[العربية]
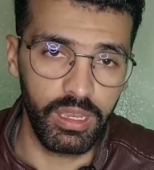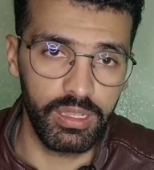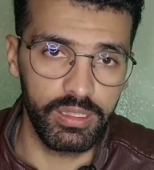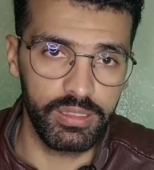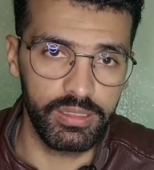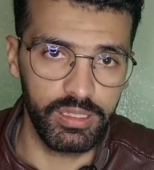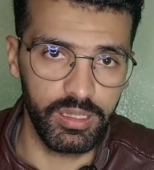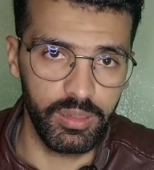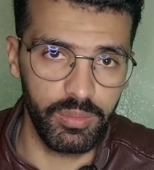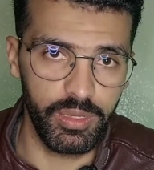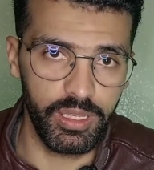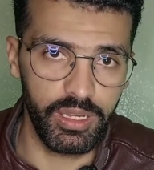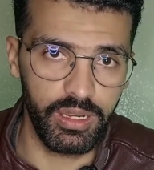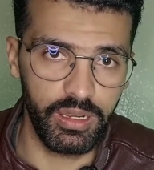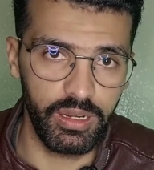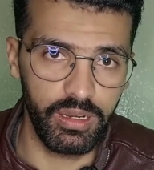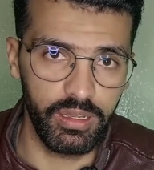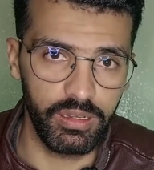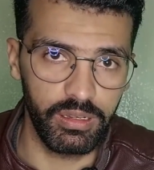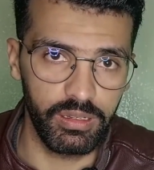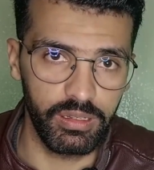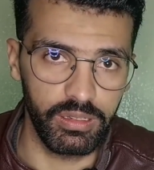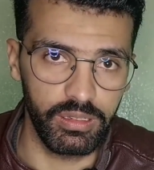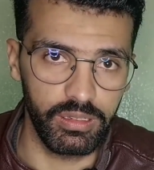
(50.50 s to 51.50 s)
للتعبير
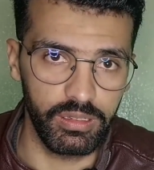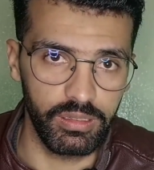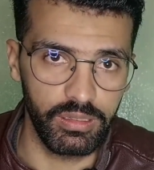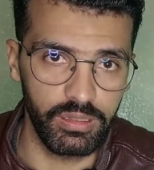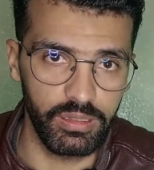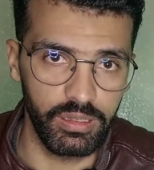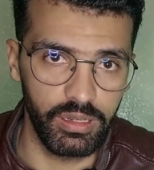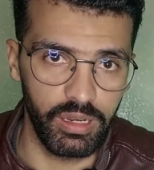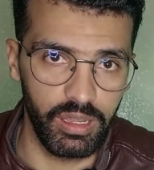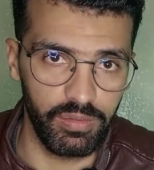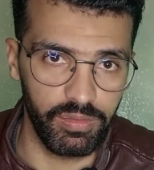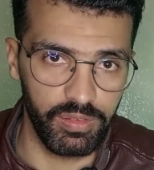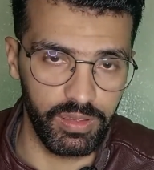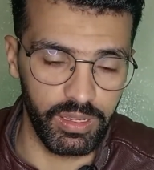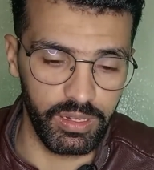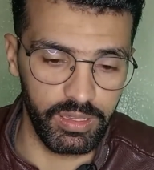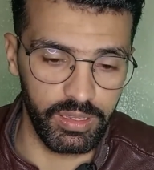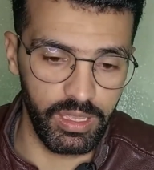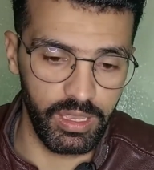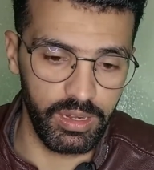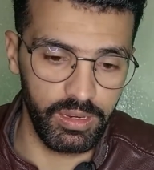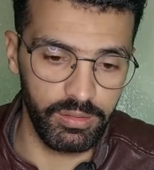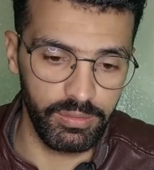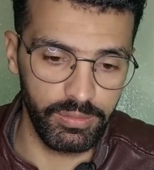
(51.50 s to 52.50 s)
على الافكار
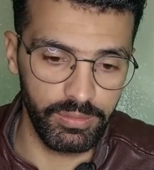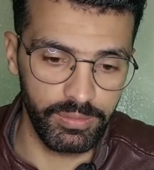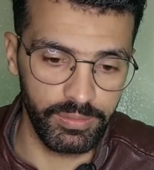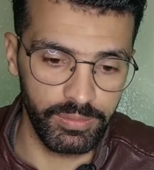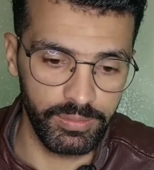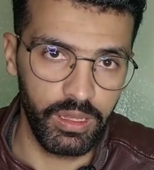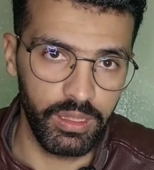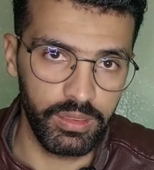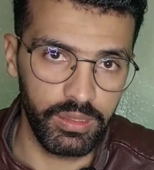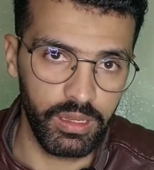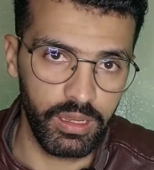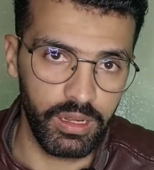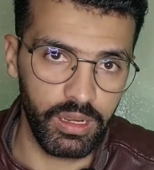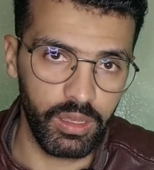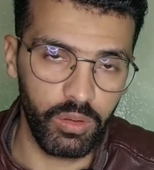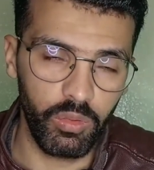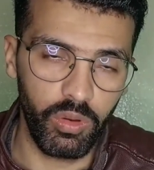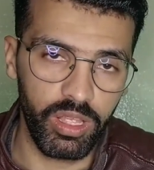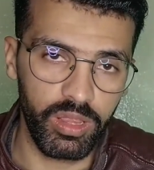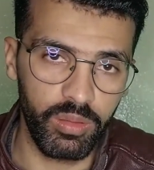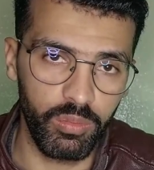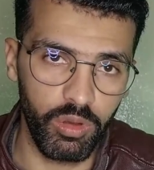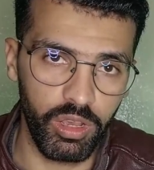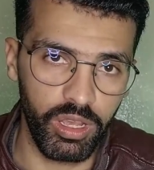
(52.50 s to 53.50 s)
ديالنا عن
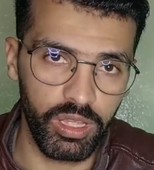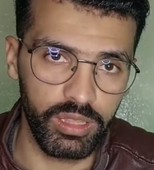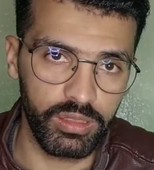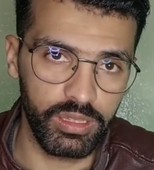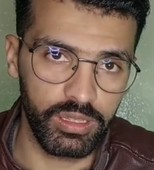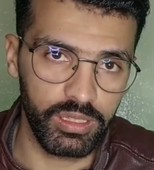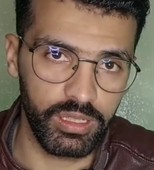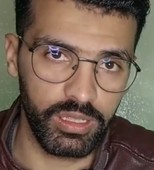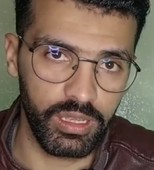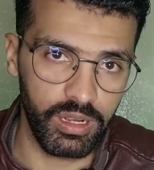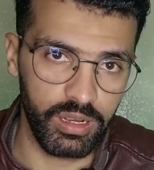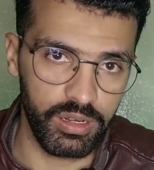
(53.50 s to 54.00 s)
طريق واحد المخطط